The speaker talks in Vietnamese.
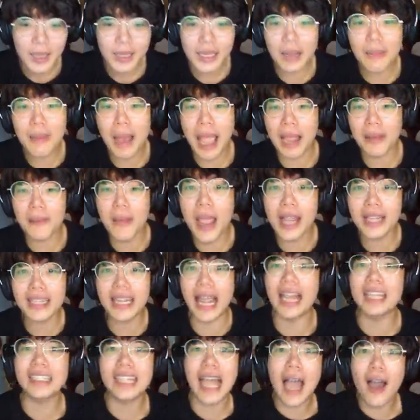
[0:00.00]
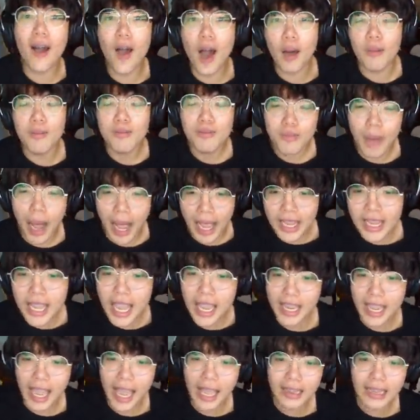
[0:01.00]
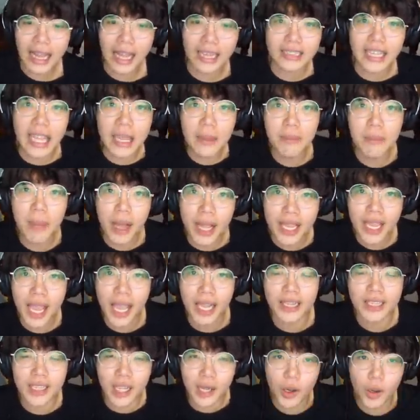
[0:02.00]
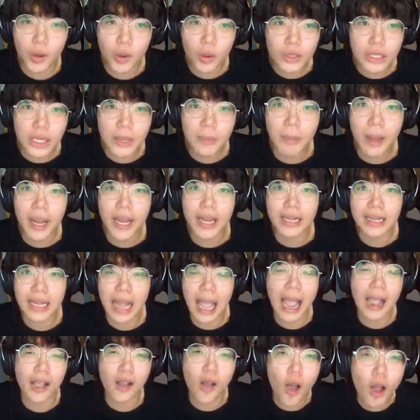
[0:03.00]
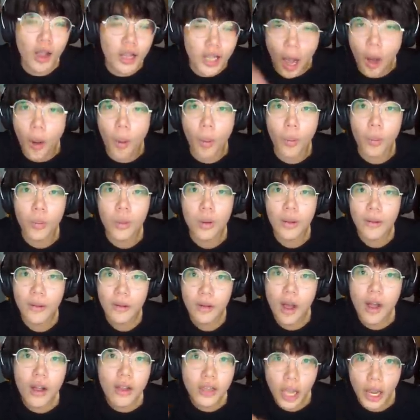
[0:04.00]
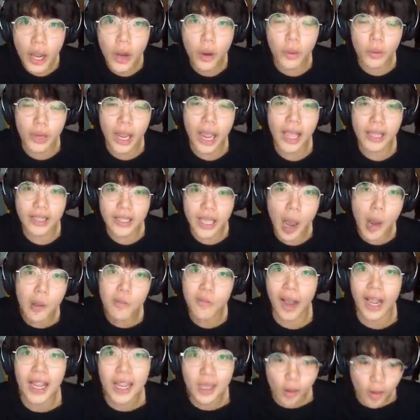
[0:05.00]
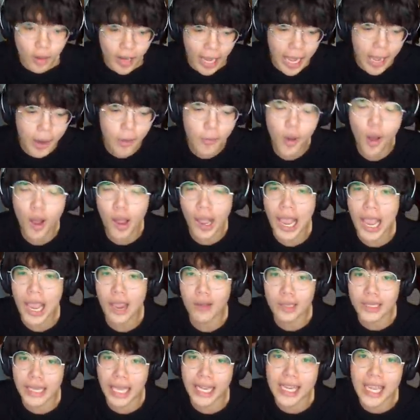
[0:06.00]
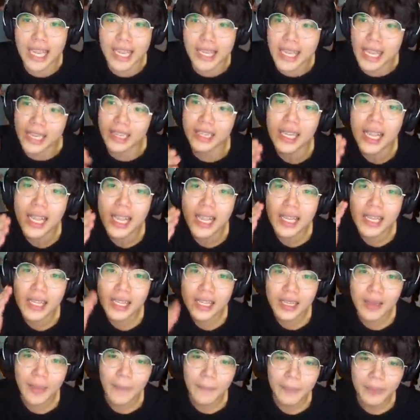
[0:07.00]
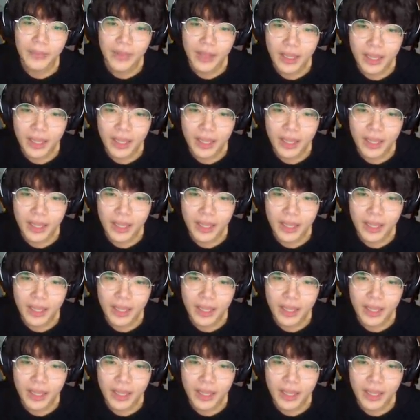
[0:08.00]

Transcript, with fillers: các bạn biết tại sao không bởi vì á là timmy hình tượng của timmy là con cừu con cừu nha chứ không phải là con heo con heo là tại vì dịch con heo